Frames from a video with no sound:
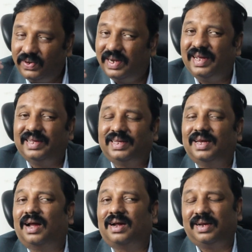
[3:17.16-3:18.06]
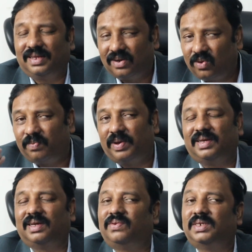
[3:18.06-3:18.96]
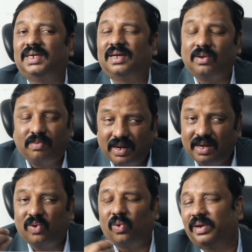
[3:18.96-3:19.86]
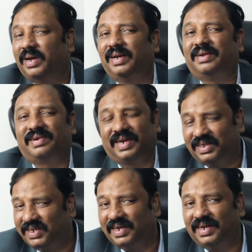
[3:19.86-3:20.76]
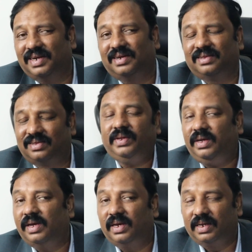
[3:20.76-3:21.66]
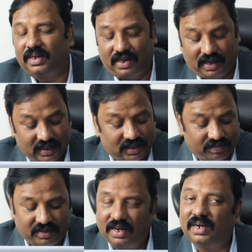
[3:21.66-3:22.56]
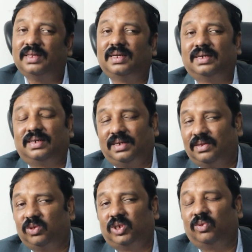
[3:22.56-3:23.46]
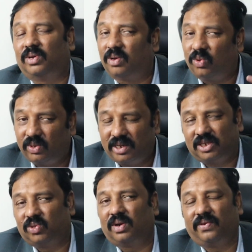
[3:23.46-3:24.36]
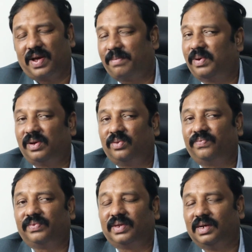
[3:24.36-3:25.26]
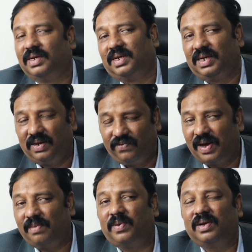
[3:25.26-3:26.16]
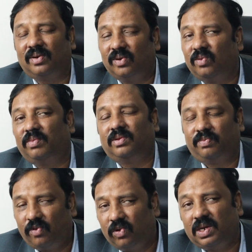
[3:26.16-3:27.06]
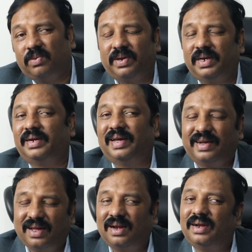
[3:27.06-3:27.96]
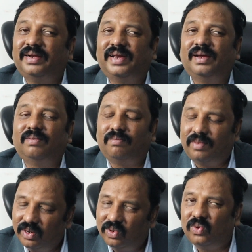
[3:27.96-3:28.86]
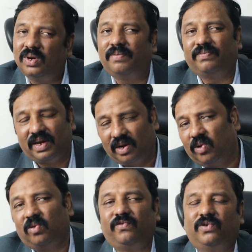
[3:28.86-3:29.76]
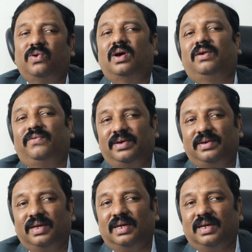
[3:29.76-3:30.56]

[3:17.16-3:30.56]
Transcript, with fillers: వీలైతే అక్కడ ఏదైనా ఒక పది ఇరవై షేర్లు మళ్ళీ కొనడానికి ట్రై చేయండి అదే చెప్తున్నాను కదా ఇది వచ్చి ఒక కోటీశ్వర్ల వ్యాపారం ఈ వ్యాపారంలో మనం పోటీపడి నగ్గాలంటే మనం కూడా ఎన్నో వ్యూహాలు వే